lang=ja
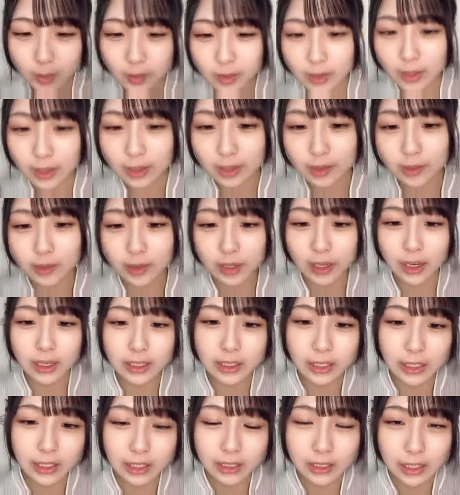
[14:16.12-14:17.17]
の内容は書い
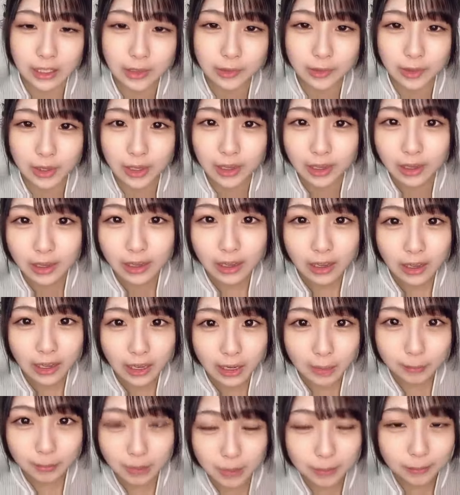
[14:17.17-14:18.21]
ていけないのであ
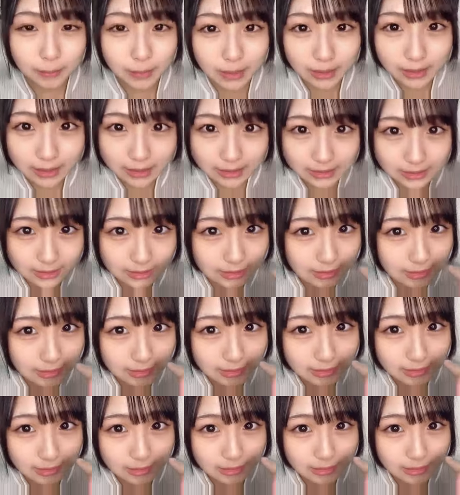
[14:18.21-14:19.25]
のメンバーです
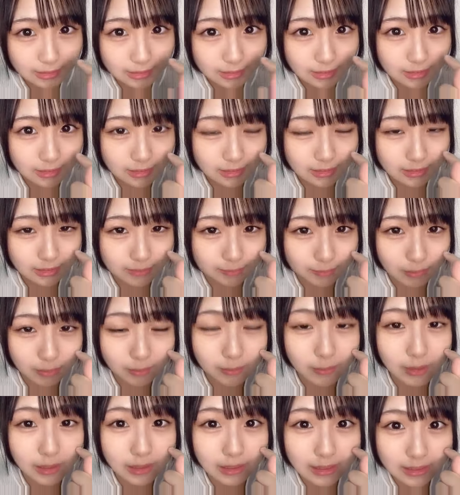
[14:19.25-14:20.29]

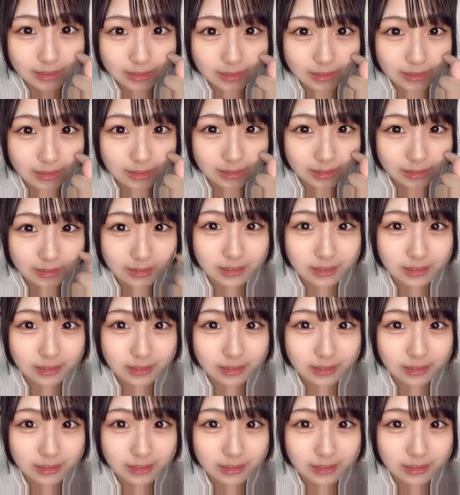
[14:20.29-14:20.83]
メンバーです